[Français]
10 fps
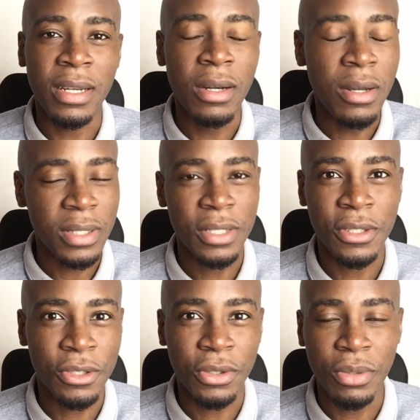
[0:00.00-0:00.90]
lancer
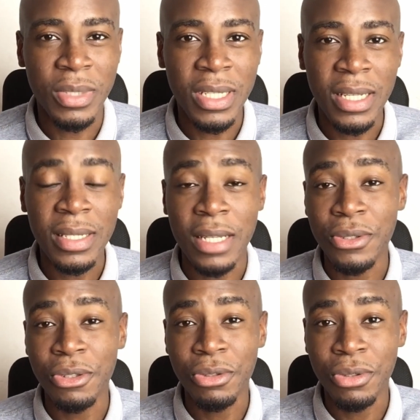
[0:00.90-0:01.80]
ce genre de business. La
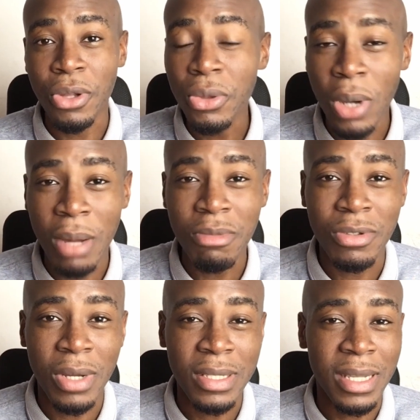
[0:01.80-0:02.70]
seule chose dont tu auras
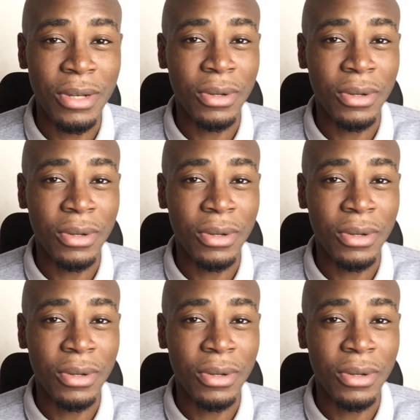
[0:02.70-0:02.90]
besoin, c'est un